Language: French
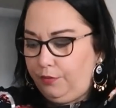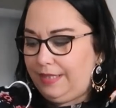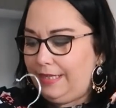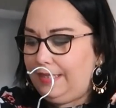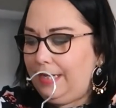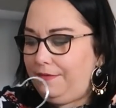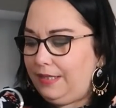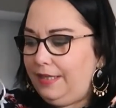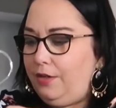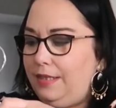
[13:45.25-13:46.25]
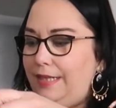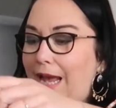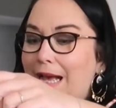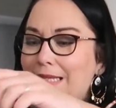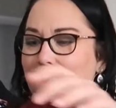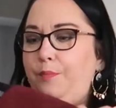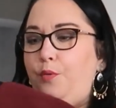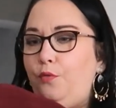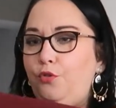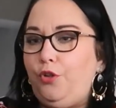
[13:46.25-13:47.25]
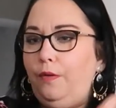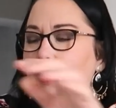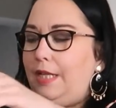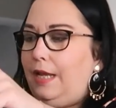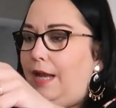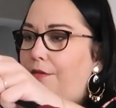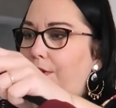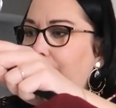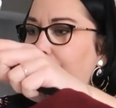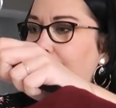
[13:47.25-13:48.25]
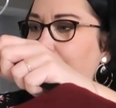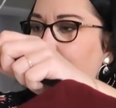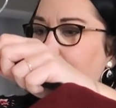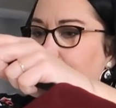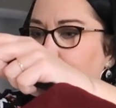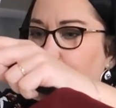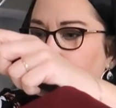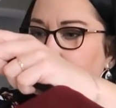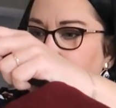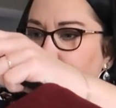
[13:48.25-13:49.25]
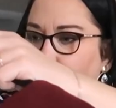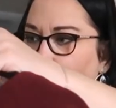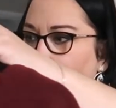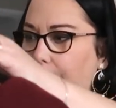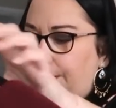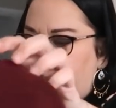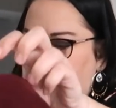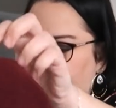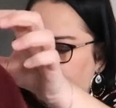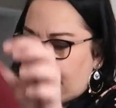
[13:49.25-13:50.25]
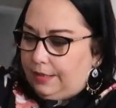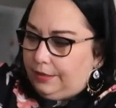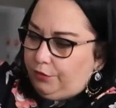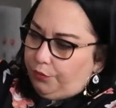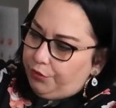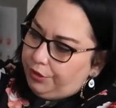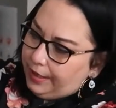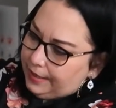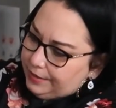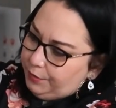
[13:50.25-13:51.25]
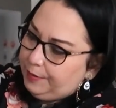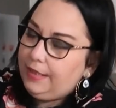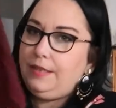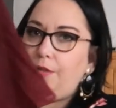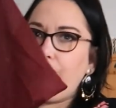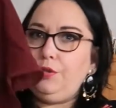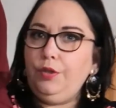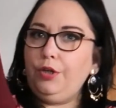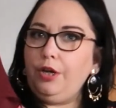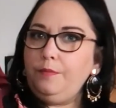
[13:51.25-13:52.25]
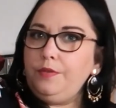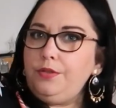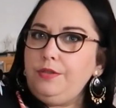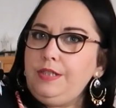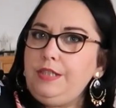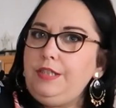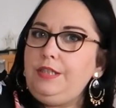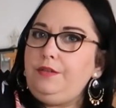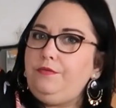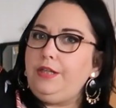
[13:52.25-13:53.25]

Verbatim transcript: Donc celle-ci avait un décolleté assez plongeant. À voir ce que ça va donner porté sur moi. Euh, donc elle se présente comme ceci.